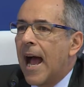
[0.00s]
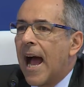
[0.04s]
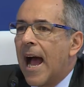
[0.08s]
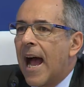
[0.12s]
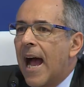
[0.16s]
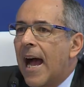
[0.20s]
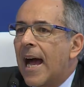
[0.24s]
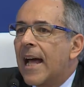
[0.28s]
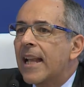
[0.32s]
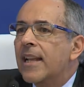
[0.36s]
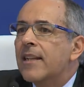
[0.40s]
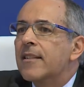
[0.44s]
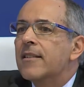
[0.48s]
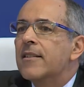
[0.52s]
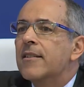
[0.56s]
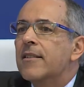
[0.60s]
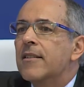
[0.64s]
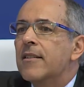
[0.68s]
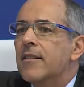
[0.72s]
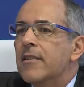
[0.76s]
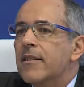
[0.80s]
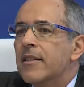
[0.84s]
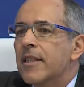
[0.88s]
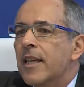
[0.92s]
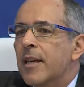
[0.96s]
al
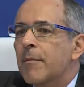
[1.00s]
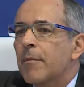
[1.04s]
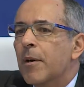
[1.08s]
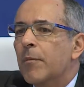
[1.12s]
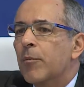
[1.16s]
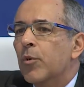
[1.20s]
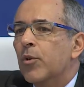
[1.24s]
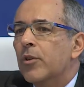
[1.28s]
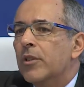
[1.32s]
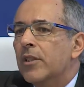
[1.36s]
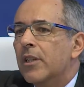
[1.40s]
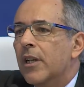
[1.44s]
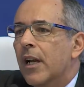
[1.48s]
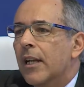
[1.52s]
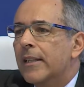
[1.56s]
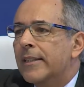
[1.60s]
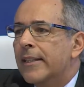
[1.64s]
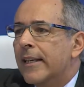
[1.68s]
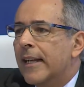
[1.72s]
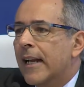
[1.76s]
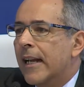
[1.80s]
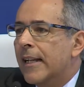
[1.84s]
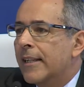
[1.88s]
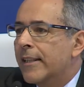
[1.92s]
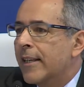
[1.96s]
sistema
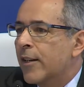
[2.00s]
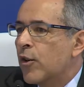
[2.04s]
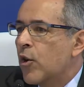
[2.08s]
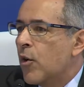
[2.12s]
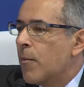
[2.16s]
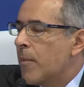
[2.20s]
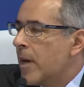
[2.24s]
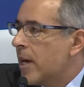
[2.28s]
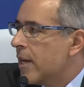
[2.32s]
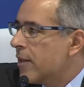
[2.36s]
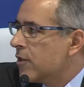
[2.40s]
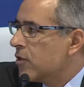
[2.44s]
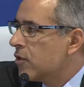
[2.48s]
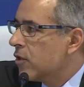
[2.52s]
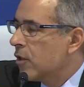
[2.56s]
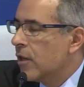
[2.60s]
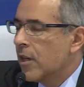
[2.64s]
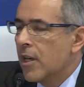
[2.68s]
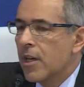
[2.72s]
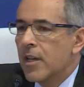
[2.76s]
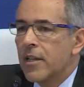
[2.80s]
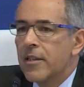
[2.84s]
multilateral de comercio,